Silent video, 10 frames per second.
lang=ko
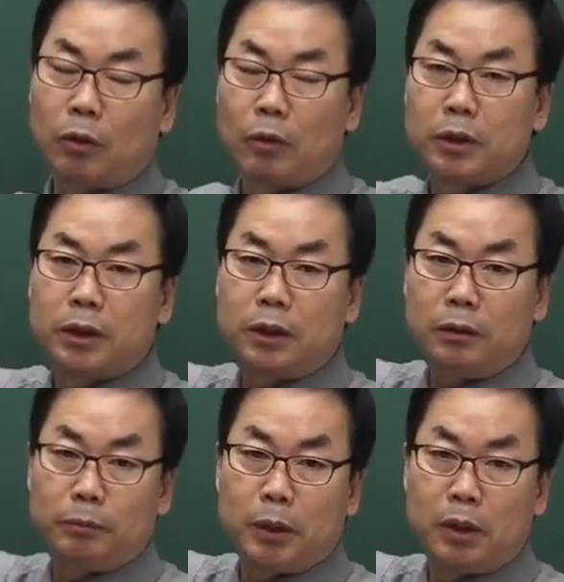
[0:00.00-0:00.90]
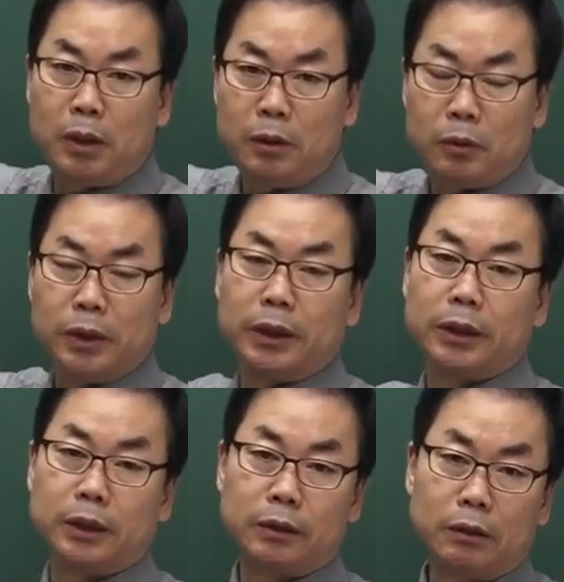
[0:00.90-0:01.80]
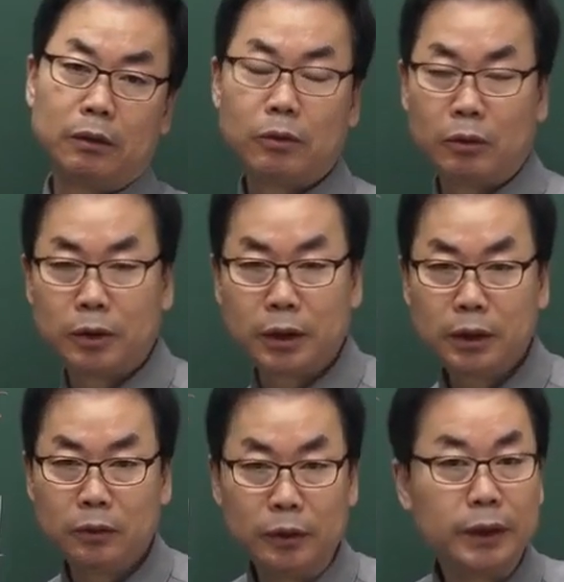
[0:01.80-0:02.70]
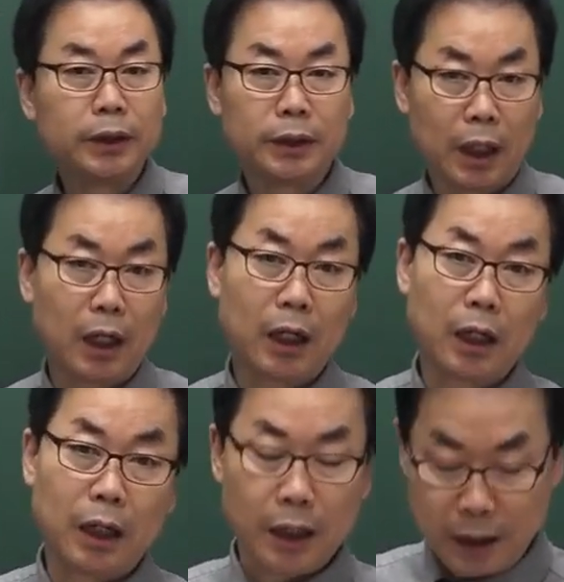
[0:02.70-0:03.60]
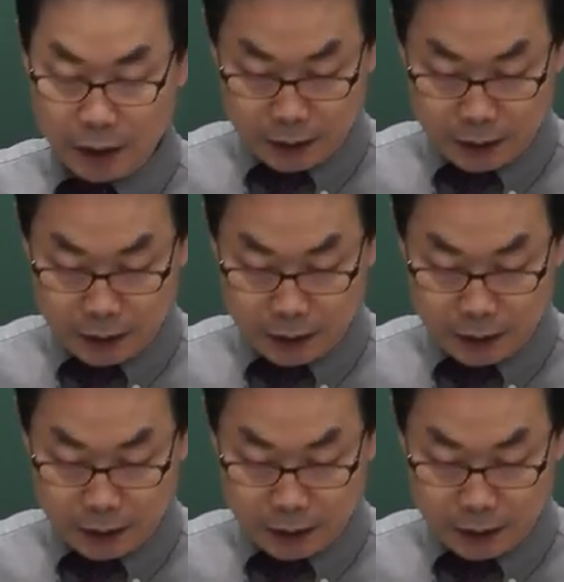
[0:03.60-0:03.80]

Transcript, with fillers: 독식 퍼 유니트죠. 독식 유니트다. 네.